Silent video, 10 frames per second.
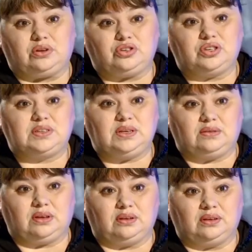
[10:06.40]

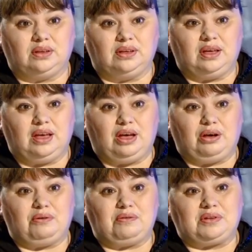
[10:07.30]
счастливое. Mm -hmm.
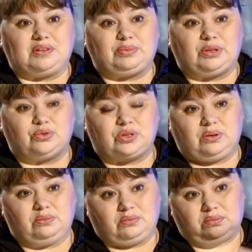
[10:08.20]
вот, потому что
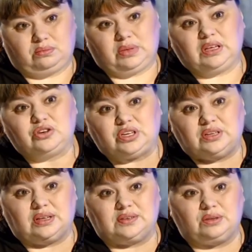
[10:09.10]
манеж
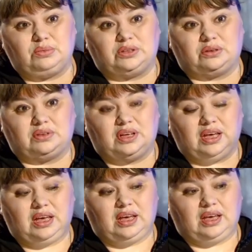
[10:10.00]
13 метров.
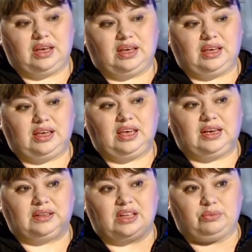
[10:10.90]
И
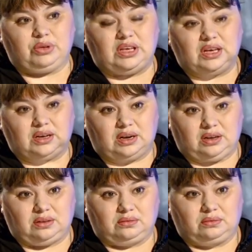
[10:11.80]
когда мы
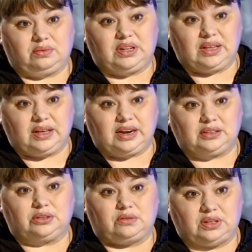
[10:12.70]
ехали в Волгоград,
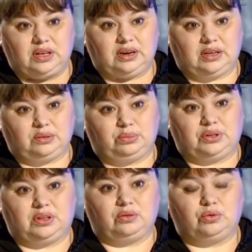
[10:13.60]
это в Волгограде
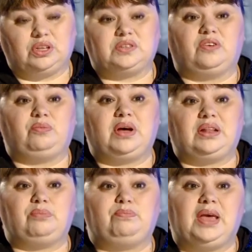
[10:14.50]
было, у нас
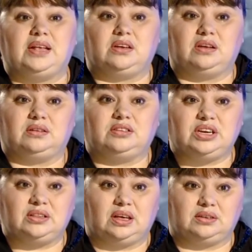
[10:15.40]
совпало
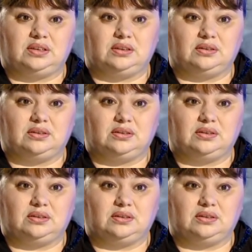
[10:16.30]
5-13.